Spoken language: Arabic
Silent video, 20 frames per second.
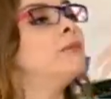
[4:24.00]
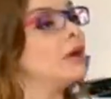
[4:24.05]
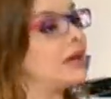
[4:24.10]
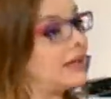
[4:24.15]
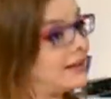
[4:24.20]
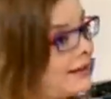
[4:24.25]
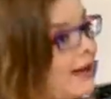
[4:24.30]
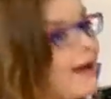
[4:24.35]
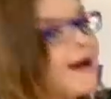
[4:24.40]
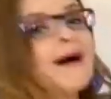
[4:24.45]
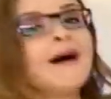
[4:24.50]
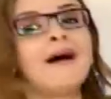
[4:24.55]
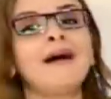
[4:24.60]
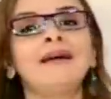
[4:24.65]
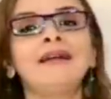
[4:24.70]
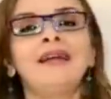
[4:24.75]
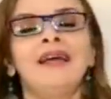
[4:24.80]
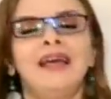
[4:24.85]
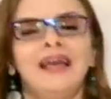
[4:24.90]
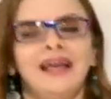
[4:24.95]

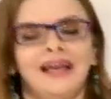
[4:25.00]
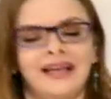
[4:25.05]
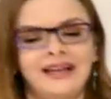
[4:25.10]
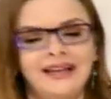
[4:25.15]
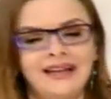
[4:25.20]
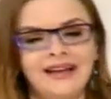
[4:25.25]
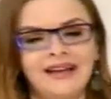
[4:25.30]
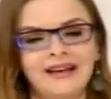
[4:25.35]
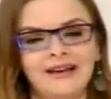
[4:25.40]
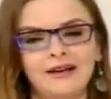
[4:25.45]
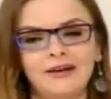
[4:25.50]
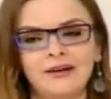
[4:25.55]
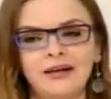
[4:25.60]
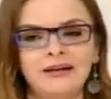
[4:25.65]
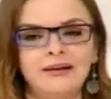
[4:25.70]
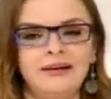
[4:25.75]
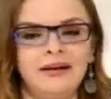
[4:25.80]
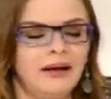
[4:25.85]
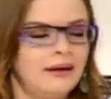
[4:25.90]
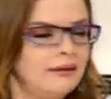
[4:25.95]
المختار
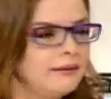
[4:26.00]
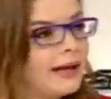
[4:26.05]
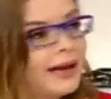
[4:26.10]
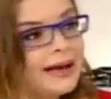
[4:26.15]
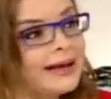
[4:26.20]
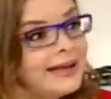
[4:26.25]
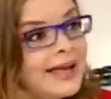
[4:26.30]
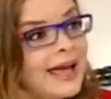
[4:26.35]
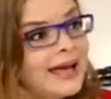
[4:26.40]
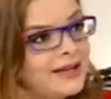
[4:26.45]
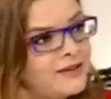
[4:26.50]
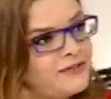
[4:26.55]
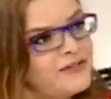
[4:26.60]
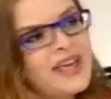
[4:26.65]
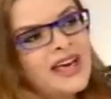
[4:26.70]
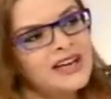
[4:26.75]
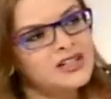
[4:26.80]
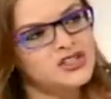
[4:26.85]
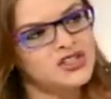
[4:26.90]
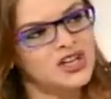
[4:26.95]
يعني
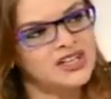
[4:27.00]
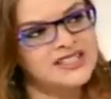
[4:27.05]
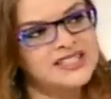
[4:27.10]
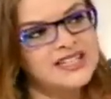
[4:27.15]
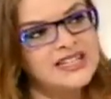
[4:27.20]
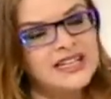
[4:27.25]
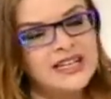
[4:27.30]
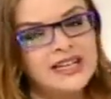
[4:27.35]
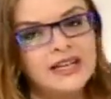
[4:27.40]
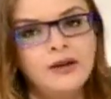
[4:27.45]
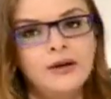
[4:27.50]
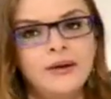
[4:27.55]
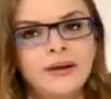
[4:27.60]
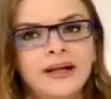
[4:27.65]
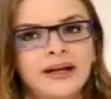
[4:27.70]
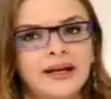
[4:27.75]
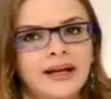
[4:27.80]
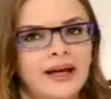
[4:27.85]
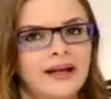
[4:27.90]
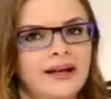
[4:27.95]
فيها الشخصية
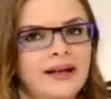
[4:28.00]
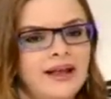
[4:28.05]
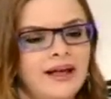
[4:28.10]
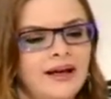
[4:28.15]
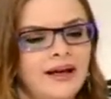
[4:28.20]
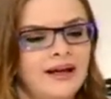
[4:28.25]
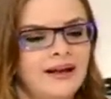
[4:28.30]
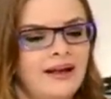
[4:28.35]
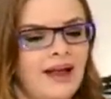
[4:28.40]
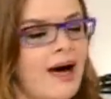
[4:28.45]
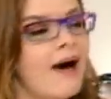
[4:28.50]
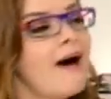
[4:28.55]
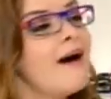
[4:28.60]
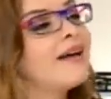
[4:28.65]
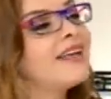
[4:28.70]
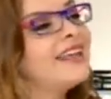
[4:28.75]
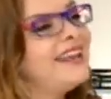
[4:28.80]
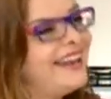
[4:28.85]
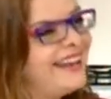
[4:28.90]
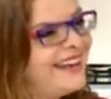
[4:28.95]

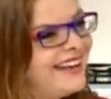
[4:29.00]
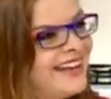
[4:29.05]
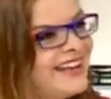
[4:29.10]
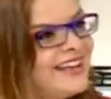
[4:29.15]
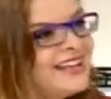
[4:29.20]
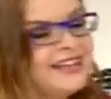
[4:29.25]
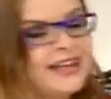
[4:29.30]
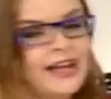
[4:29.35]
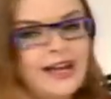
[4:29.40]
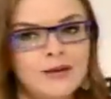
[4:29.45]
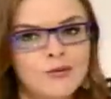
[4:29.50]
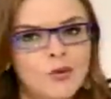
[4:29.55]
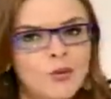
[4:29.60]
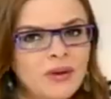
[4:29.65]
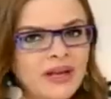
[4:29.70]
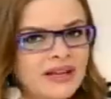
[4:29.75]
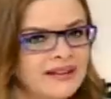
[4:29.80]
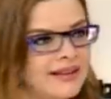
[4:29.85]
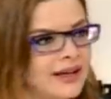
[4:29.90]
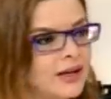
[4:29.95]
العاقله يلي
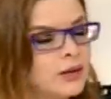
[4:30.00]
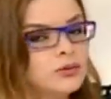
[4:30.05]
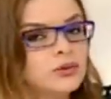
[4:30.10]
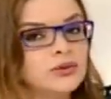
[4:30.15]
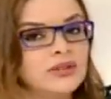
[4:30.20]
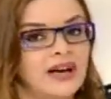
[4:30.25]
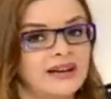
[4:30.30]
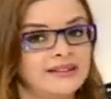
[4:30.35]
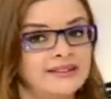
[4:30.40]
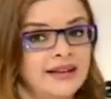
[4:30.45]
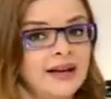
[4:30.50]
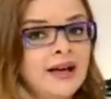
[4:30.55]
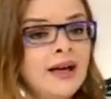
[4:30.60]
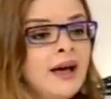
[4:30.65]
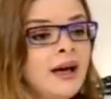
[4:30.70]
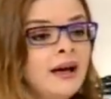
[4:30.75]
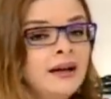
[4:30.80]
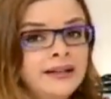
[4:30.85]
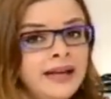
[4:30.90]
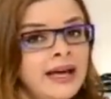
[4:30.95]
ممكن تاخذ وتعطي
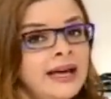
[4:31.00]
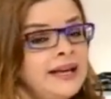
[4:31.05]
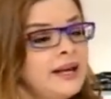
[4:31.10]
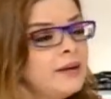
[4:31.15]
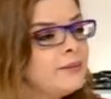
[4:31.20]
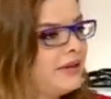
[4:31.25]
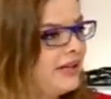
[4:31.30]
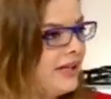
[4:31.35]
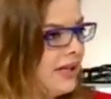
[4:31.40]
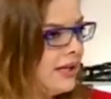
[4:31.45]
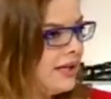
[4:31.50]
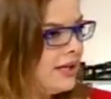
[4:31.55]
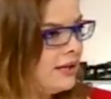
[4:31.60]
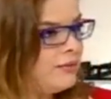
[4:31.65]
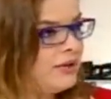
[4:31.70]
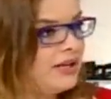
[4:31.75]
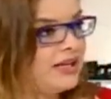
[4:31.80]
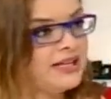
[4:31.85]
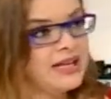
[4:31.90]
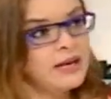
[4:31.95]
نحن
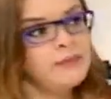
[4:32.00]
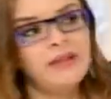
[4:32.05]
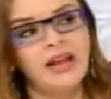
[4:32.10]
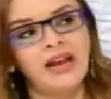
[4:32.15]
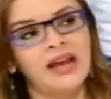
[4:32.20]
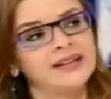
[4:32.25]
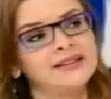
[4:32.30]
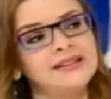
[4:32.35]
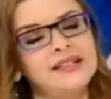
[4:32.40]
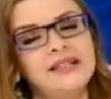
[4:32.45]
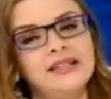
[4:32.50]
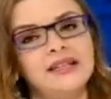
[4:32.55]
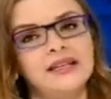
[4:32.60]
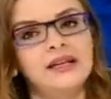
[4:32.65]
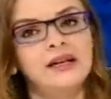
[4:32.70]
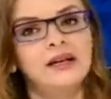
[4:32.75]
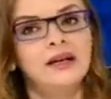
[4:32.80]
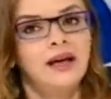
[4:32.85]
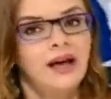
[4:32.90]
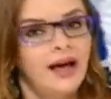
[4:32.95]
بايامنا
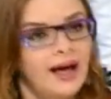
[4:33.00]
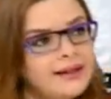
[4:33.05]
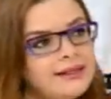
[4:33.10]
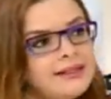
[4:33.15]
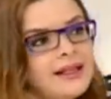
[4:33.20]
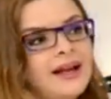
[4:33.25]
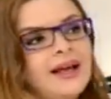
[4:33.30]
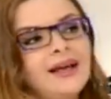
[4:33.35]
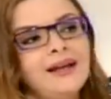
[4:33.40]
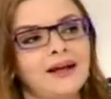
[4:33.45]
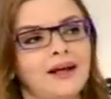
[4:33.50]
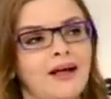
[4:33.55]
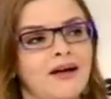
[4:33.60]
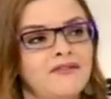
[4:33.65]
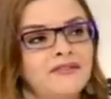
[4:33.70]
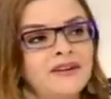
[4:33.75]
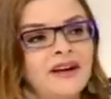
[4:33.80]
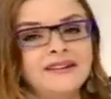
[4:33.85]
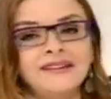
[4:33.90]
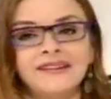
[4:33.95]
العاديه حتى نحن
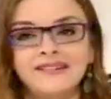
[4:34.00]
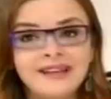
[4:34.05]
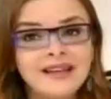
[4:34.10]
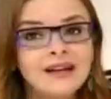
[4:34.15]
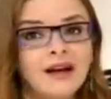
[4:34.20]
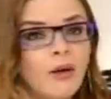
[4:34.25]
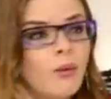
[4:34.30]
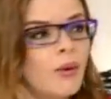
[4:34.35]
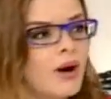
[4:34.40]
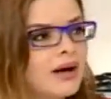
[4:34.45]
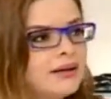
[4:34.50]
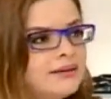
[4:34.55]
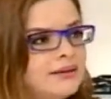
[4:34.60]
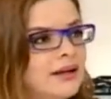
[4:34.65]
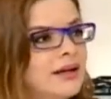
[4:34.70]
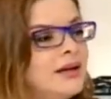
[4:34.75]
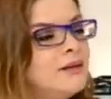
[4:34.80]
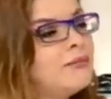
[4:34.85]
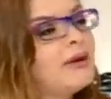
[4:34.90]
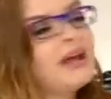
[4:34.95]
كافراد كثير اوقات
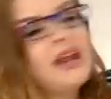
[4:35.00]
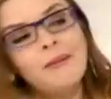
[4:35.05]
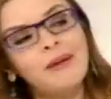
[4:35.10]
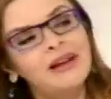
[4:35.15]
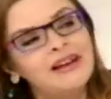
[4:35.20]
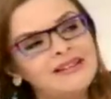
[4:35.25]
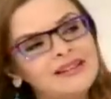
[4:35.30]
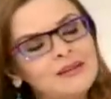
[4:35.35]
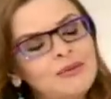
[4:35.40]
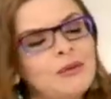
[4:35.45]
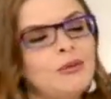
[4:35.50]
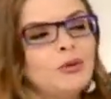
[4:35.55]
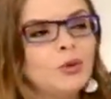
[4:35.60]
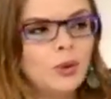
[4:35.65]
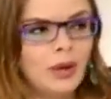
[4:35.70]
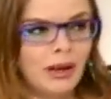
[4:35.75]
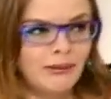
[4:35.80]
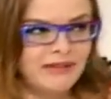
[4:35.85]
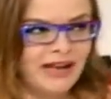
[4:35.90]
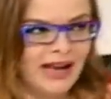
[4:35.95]
بلا ما ننتبه
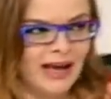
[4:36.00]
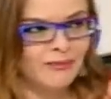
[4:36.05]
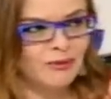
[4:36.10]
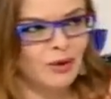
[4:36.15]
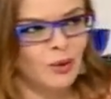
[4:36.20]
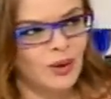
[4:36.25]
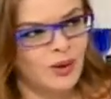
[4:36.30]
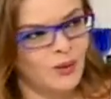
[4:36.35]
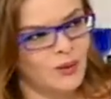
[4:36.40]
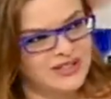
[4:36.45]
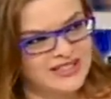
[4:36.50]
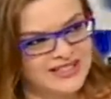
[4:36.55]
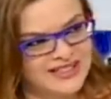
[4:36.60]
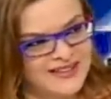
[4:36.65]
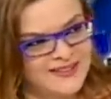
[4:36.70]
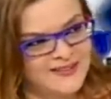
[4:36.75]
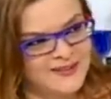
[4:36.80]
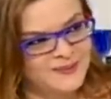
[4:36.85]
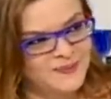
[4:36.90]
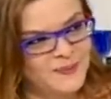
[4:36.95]
بنكون عم نلعب دور
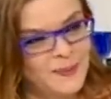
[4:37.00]
الوسيط